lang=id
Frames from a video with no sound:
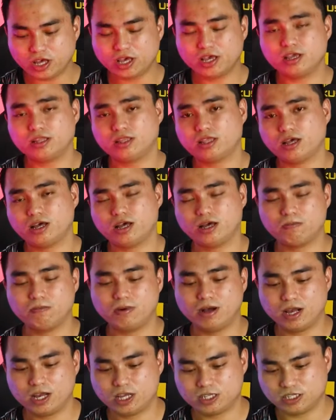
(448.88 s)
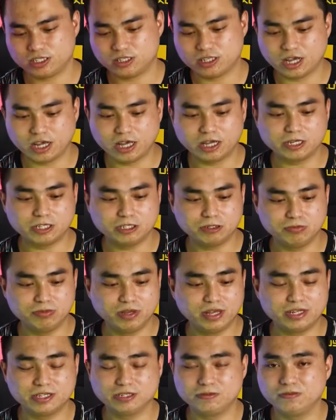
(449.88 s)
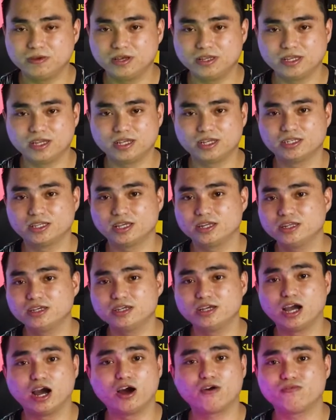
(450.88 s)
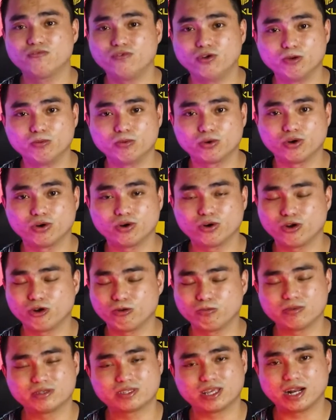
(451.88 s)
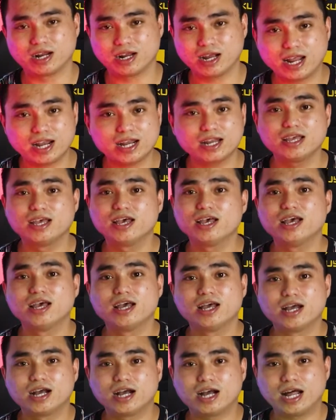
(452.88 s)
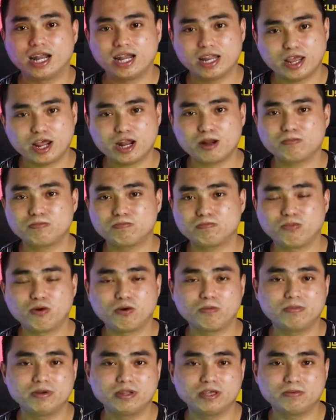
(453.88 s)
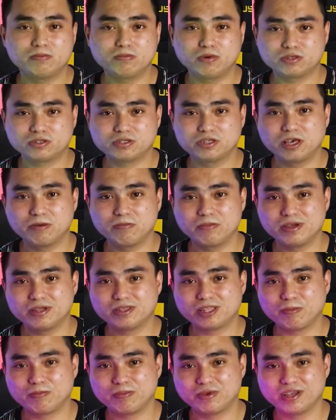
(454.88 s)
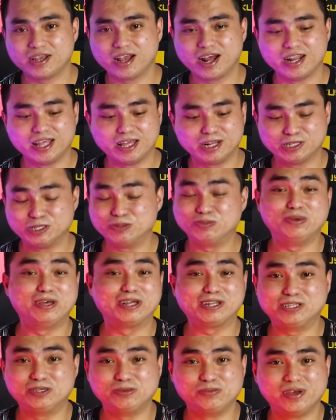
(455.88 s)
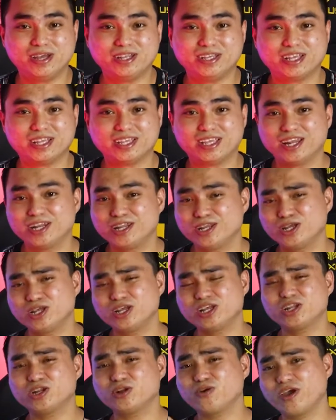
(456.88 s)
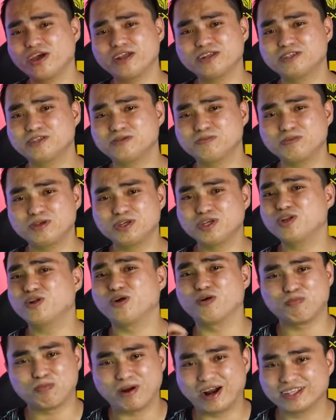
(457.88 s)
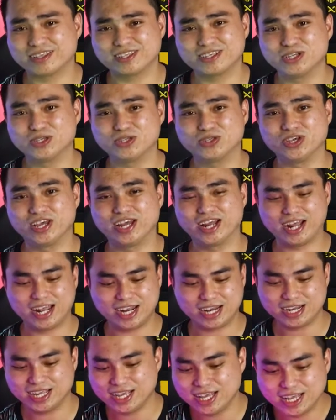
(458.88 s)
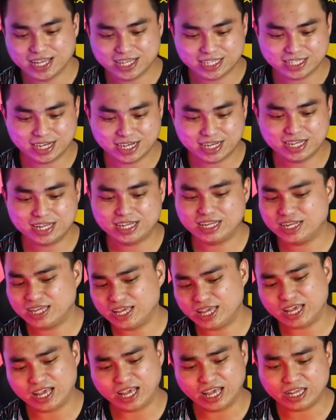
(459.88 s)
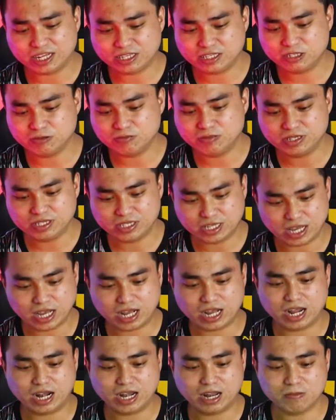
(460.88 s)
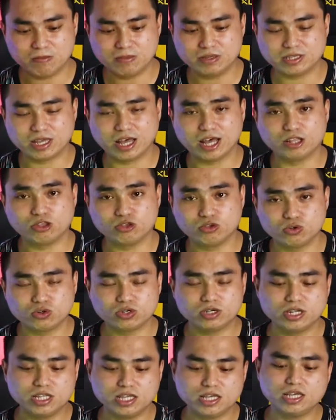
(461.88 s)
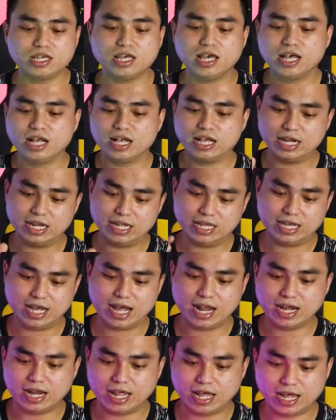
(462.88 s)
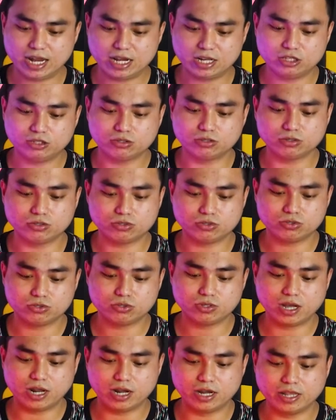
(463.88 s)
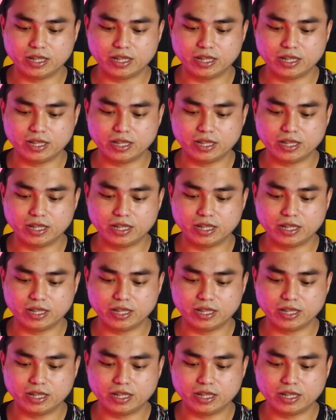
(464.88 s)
Oke, kita bahas tentang RGB RGB-nya. Jadi nggak afdol bro, kalau misalkan kalian mau beli mouse gaming tapi nggak ada RGB RGB-nya. Jadi no RGB no party gitu ya kan. Jadi ini RGB-nya kalian bisa atur di klik kanan terus tuh